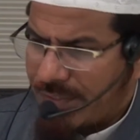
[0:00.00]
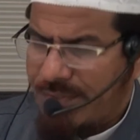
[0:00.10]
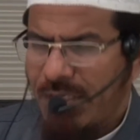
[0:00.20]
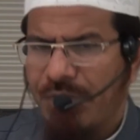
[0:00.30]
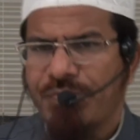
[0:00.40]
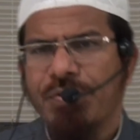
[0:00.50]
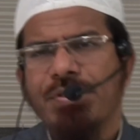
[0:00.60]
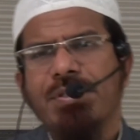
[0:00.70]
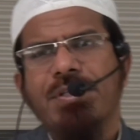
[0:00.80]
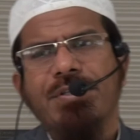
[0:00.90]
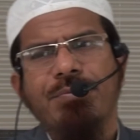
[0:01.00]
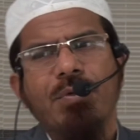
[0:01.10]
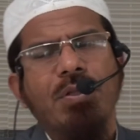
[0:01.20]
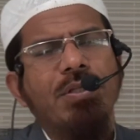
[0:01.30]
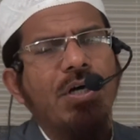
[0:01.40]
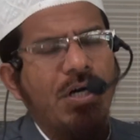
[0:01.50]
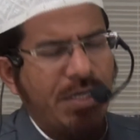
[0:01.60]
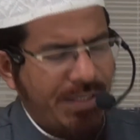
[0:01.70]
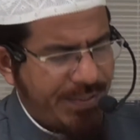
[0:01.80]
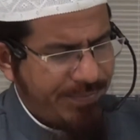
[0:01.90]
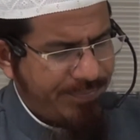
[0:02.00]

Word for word: আজকে আফসোসের সাথে বলতে হয়